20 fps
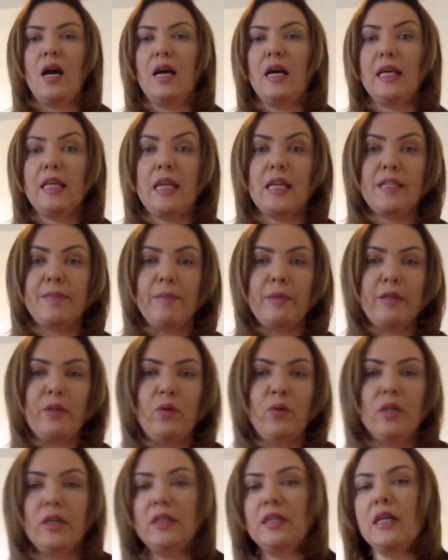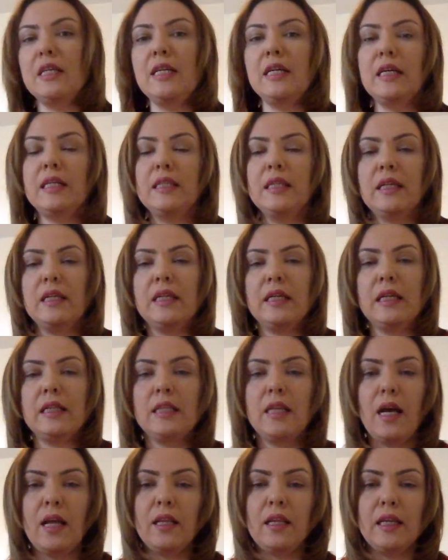Я смотрю иногда некоторые
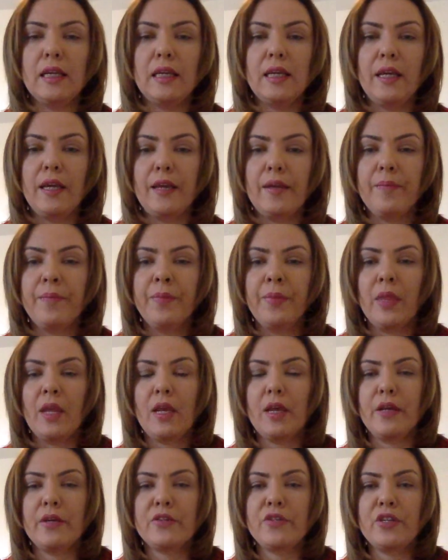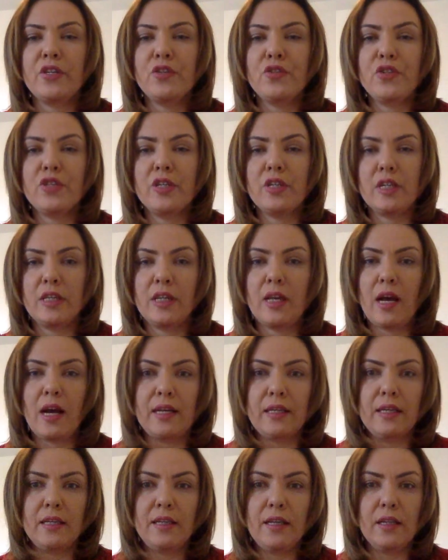каналы, и э, женщины, да,
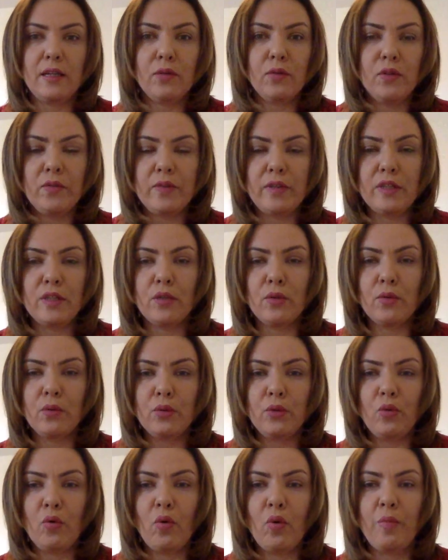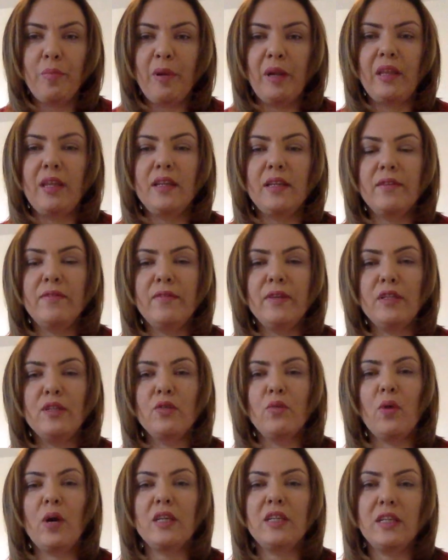они делают видео, но перед этим
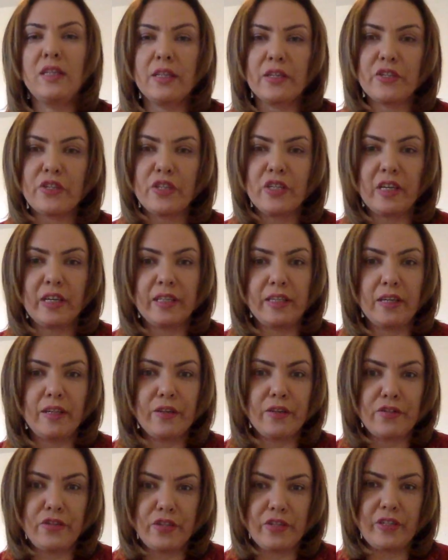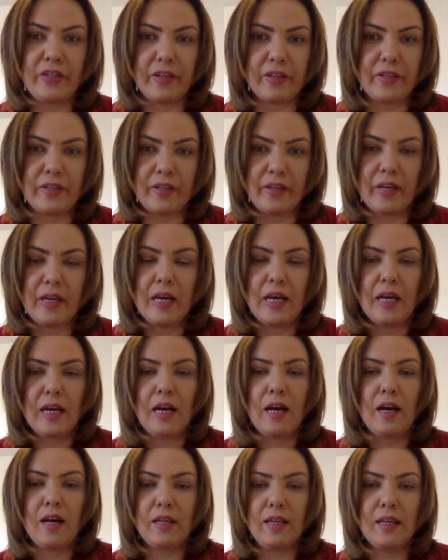видео они даже не хотят расчесаться.
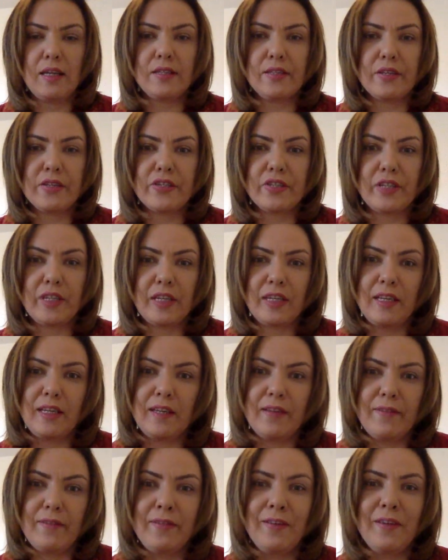А есть даже такие